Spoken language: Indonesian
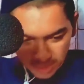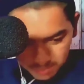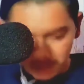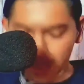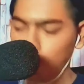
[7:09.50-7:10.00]

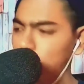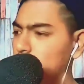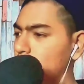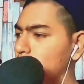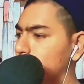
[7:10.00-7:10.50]
baru
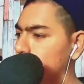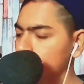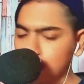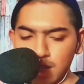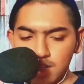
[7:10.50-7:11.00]
sampai
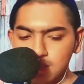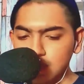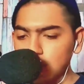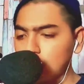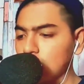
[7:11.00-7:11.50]
ke
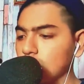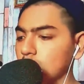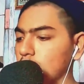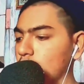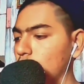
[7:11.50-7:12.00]
atas
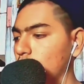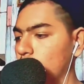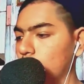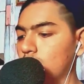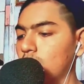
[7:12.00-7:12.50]

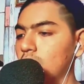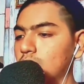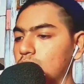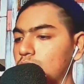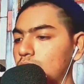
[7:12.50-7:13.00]
tolonglah
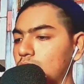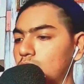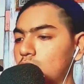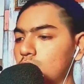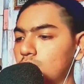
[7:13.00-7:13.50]
cuy